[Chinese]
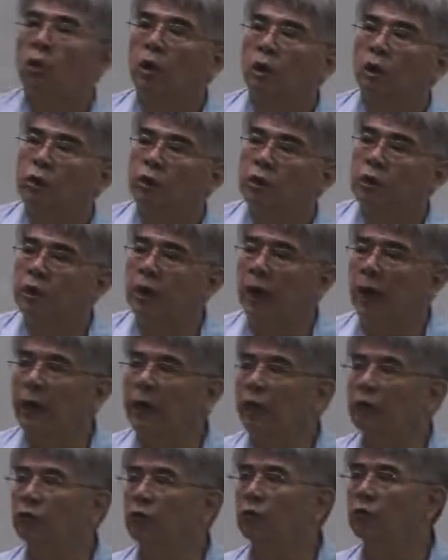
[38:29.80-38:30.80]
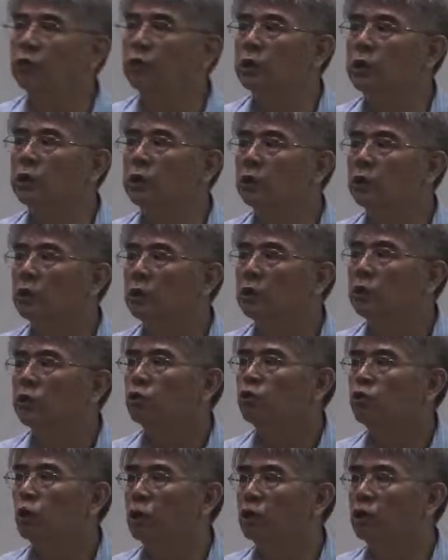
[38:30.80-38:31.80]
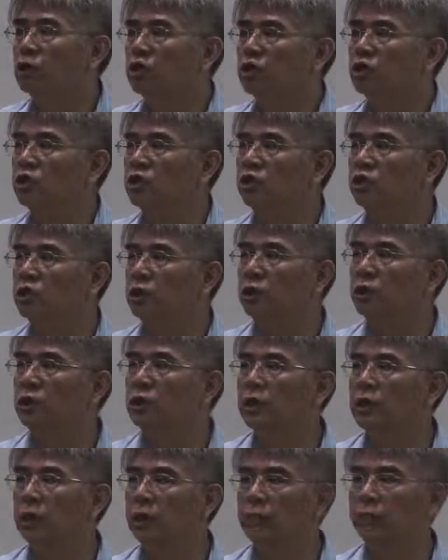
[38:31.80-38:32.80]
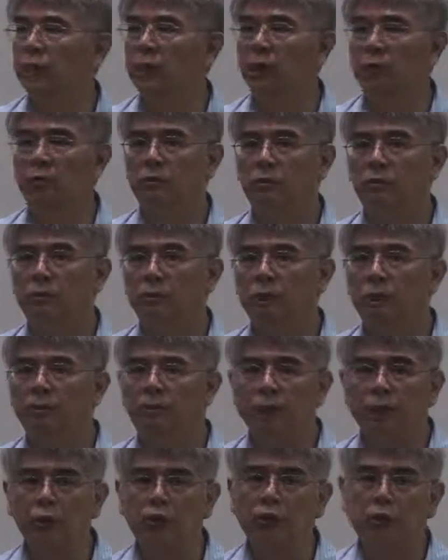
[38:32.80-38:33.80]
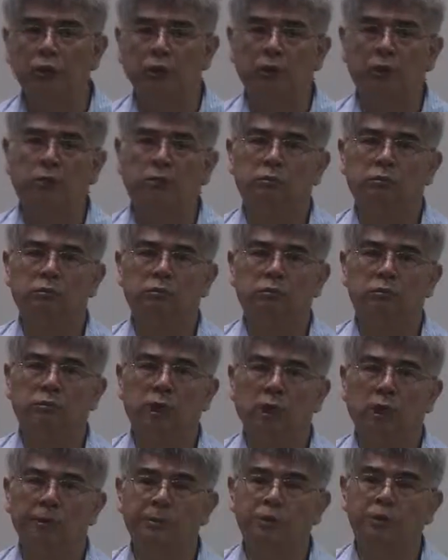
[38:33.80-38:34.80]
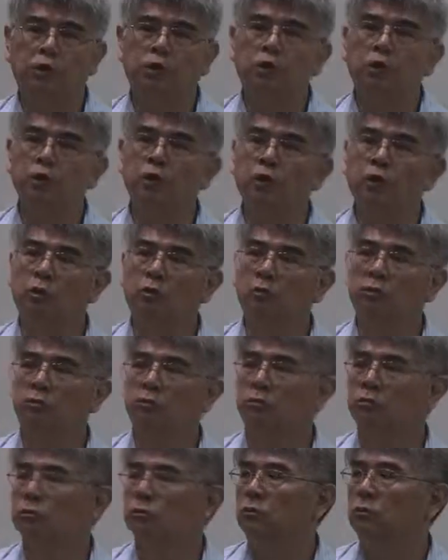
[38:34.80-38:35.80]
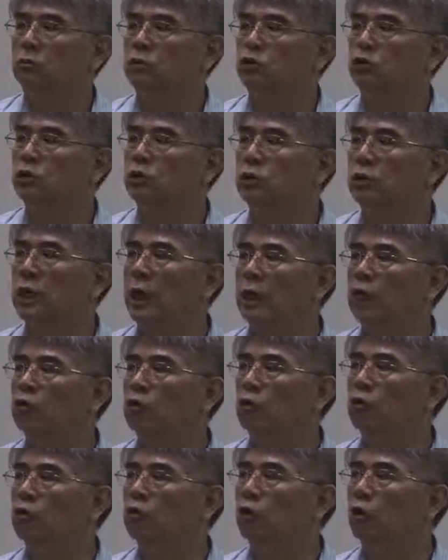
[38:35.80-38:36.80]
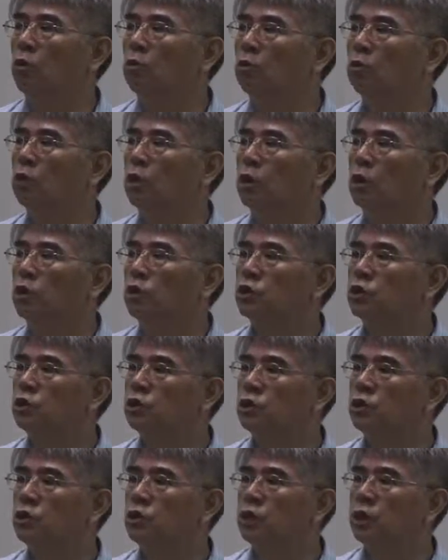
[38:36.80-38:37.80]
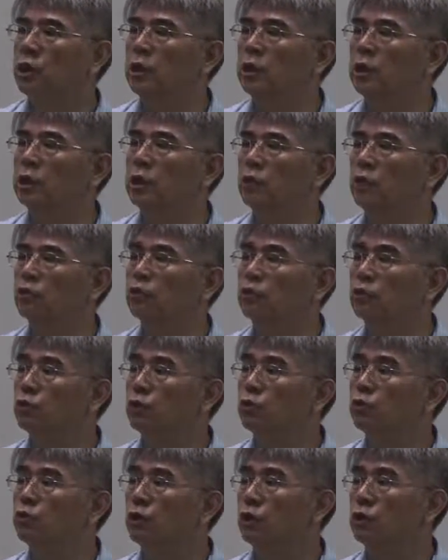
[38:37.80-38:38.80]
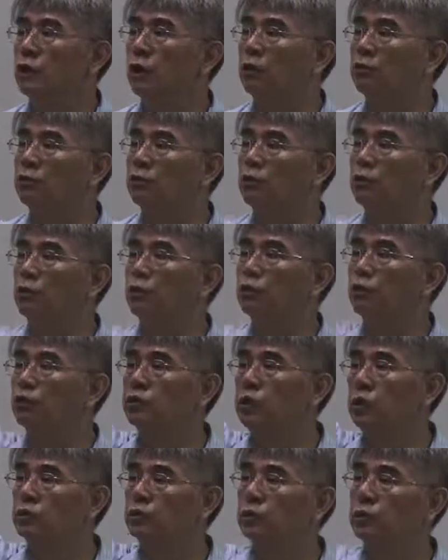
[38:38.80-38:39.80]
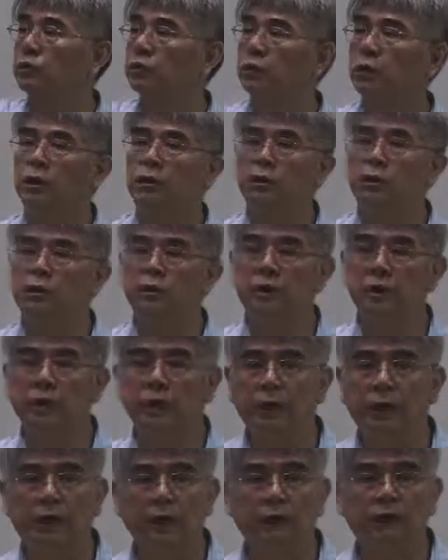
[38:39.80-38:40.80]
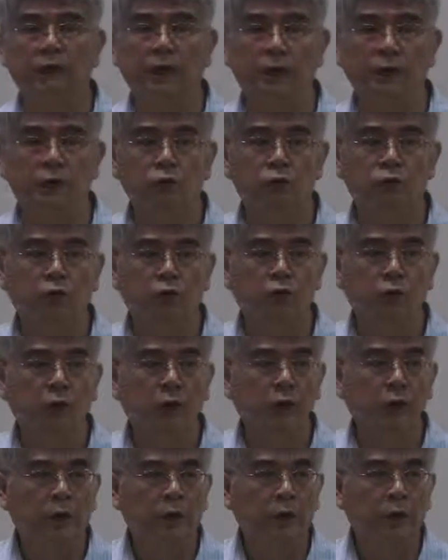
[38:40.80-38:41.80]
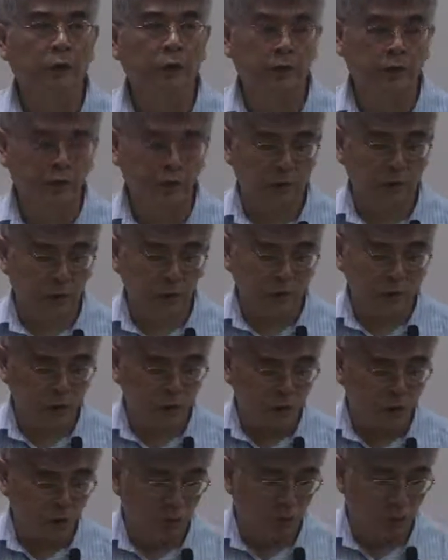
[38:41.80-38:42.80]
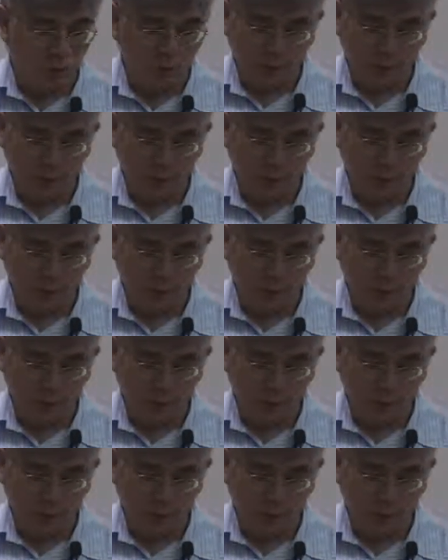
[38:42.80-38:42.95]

或者是哪一个东西随着时间的演变而变动的，还比如说温度，春夏秋冬时间的先后顺序，所以导致温度上升，很自然可以反映出。但是现在温度